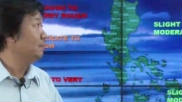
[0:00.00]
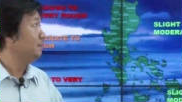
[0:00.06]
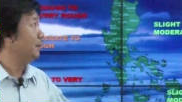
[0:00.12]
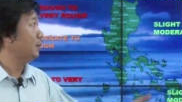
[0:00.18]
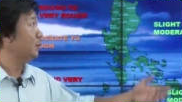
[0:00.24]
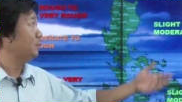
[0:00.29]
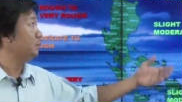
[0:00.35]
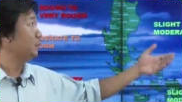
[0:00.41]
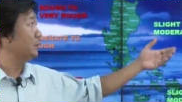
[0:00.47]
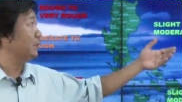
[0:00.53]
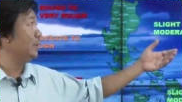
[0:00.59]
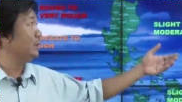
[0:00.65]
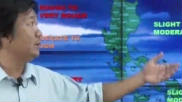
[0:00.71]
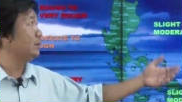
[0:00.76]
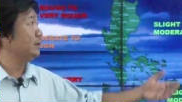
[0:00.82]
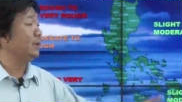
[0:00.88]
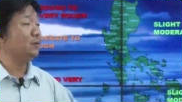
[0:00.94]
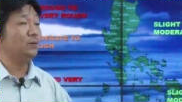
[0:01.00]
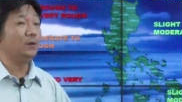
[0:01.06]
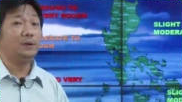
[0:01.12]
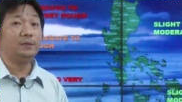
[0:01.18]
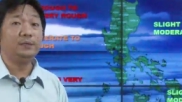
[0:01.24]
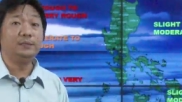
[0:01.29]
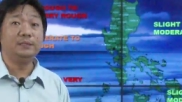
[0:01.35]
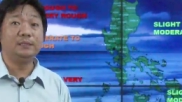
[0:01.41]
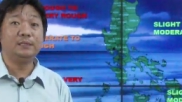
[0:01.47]
Meron po tayong gale
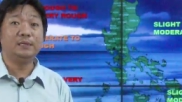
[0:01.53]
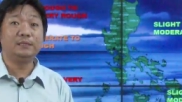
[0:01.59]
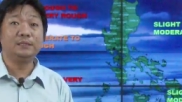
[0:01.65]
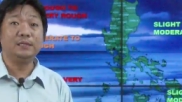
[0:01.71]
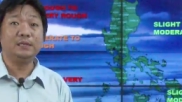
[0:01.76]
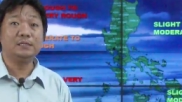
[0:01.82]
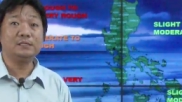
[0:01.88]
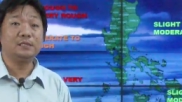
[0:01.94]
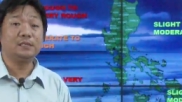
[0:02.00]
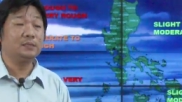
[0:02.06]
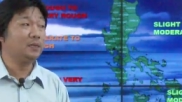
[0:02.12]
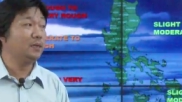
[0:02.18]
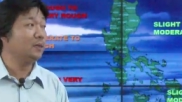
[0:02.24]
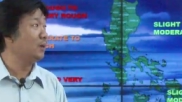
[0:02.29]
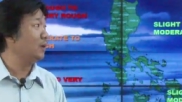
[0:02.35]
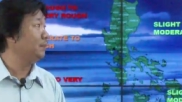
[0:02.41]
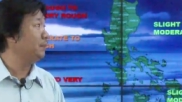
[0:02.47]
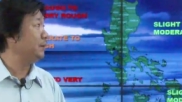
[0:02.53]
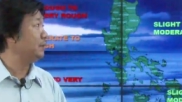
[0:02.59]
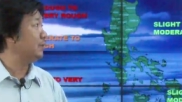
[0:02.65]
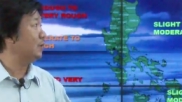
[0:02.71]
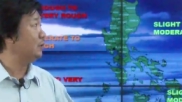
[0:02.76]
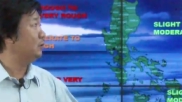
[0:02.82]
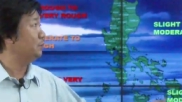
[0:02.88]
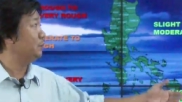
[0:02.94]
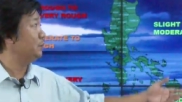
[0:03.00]
warning na nakataas at uh,
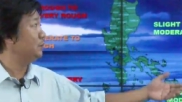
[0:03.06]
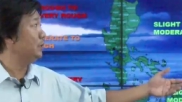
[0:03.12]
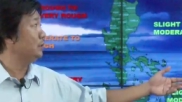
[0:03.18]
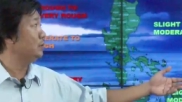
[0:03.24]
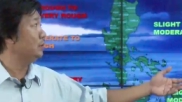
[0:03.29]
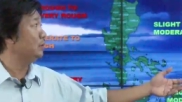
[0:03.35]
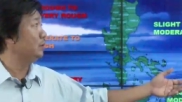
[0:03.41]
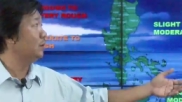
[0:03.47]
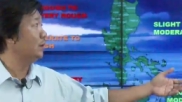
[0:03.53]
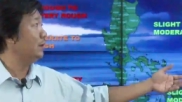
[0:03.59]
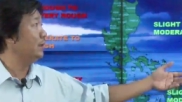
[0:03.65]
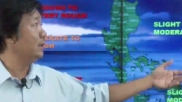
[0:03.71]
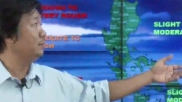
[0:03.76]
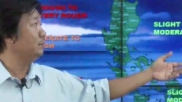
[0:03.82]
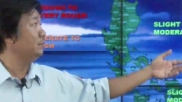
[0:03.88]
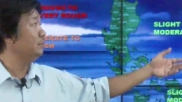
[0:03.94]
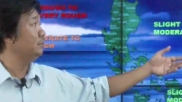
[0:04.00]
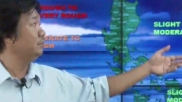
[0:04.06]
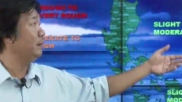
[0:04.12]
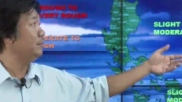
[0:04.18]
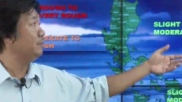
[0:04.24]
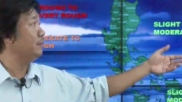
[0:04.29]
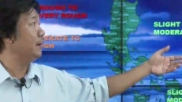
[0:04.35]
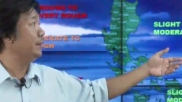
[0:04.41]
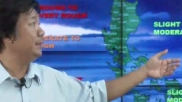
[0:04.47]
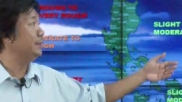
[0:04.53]
apektado po dito ay ang
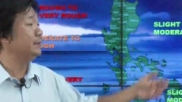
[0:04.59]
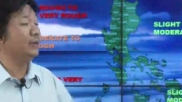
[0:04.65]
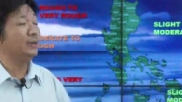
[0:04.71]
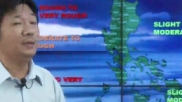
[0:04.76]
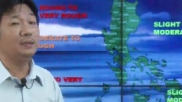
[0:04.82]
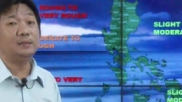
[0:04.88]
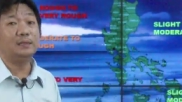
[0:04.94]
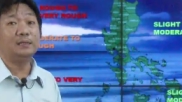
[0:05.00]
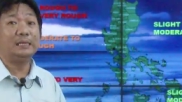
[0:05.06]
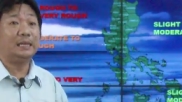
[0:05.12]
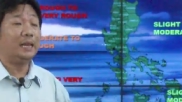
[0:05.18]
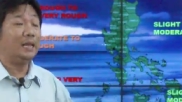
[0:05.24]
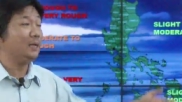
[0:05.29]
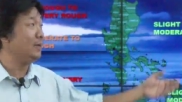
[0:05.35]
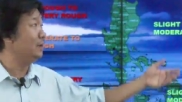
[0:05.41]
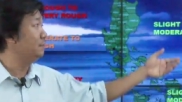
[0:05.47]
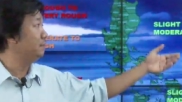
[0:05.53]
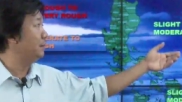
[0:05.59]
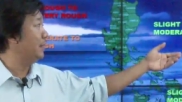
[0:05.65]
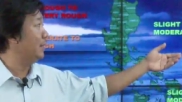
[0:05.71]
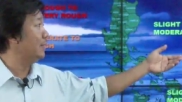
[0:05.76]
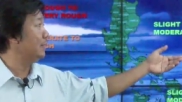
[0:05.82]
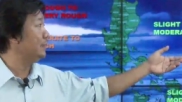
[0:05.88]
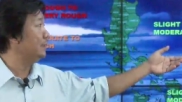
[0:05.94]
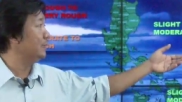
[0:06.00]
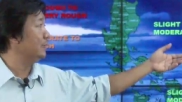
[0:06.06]
baybaying dagat ng hilagang
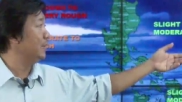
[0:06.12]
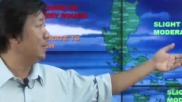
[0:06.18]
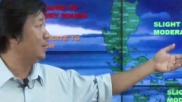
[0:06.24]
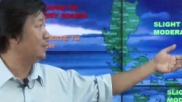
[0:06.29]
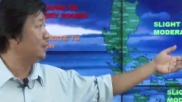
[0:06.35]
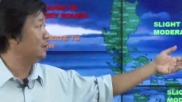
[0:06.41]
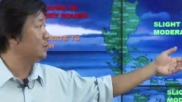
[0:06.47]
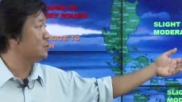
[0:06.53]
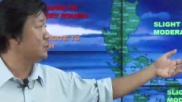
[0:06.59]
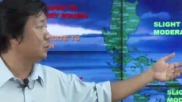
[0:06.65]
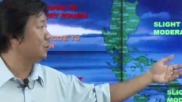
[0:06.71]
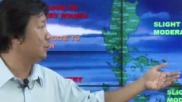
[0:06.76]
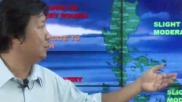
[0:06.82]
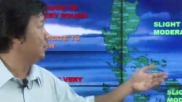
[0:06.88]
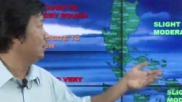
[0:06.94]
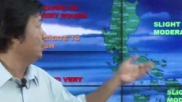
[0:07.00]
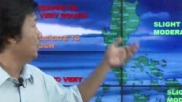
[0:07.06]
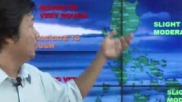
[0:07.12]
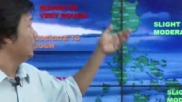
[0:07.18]
bahagi ng Hilagang Luzon,